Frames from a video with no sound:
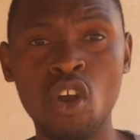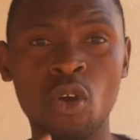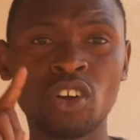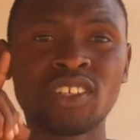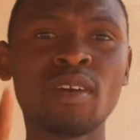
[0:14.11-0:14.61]

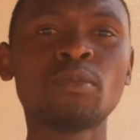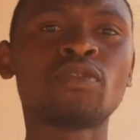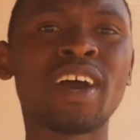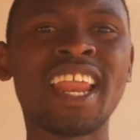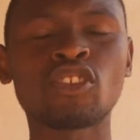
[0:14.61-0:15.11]
Hoje vamos
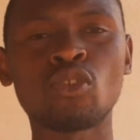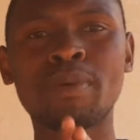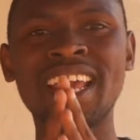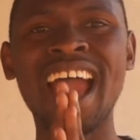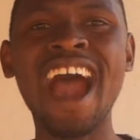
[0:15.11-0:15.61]
falar
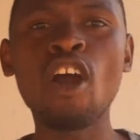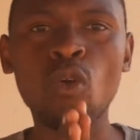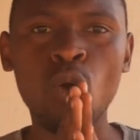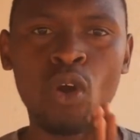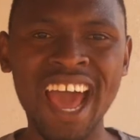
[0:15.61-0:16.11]
sobre
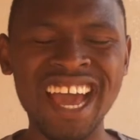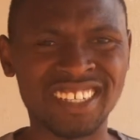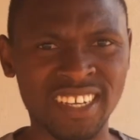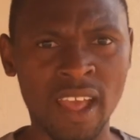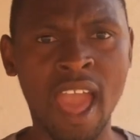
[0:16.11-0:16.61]
ancoragem.